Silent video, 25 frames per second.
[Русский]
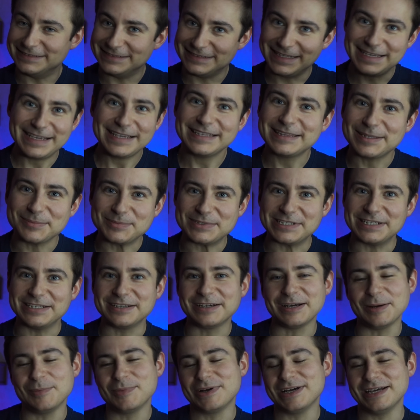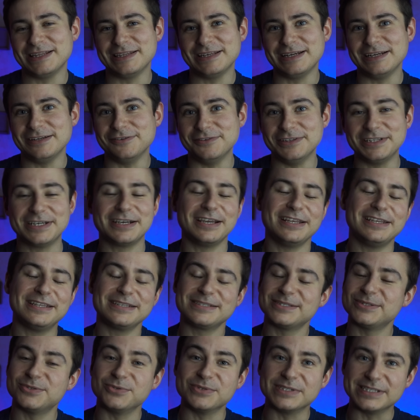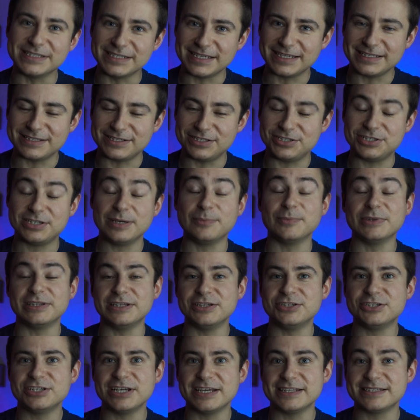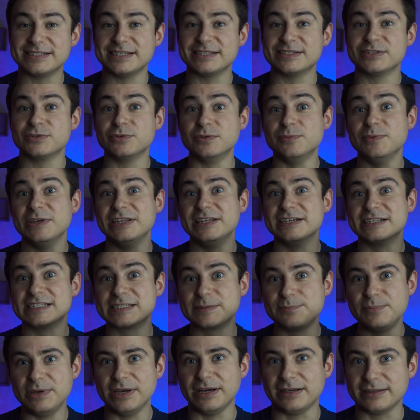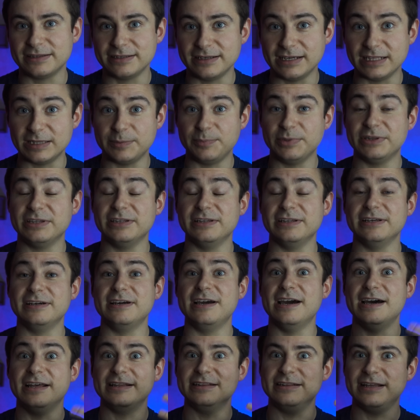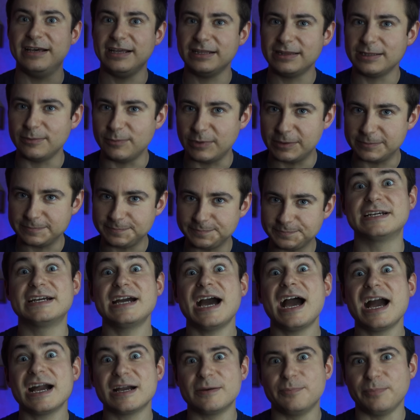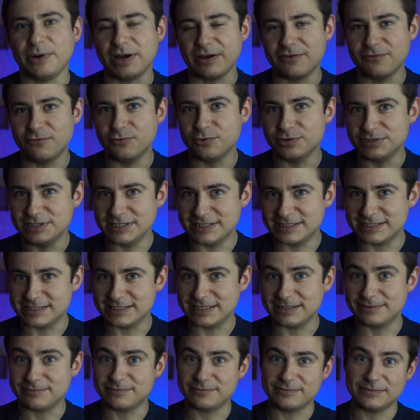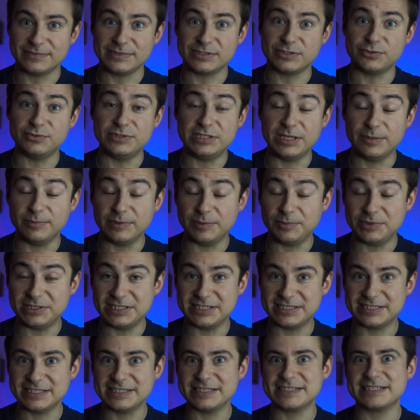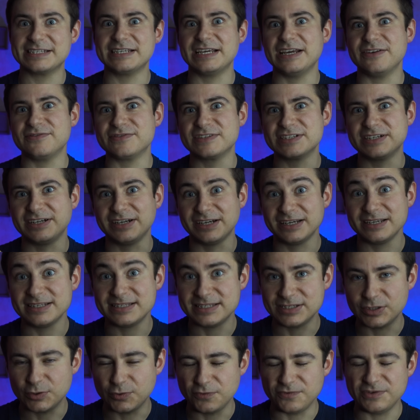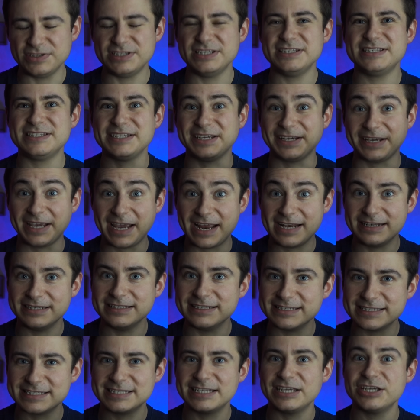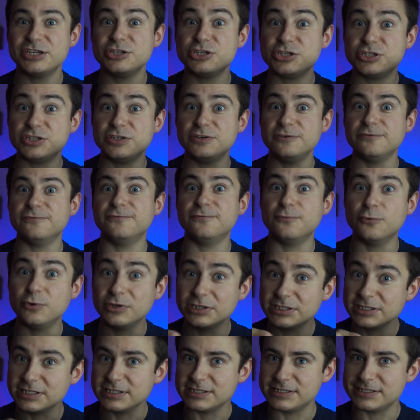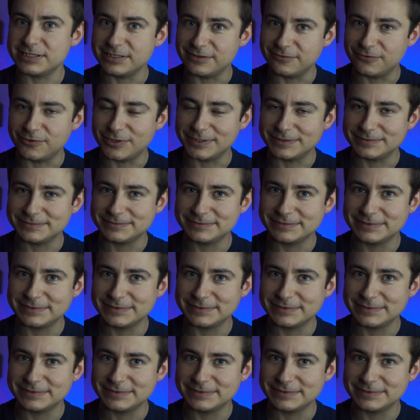На этом телеграм-канале вы наконец-то узнаете, чем отличается судмедэксперт от патологоанатома, как проводится судебно-медицинское вскрытие, увидите реально настоящие фотки с него,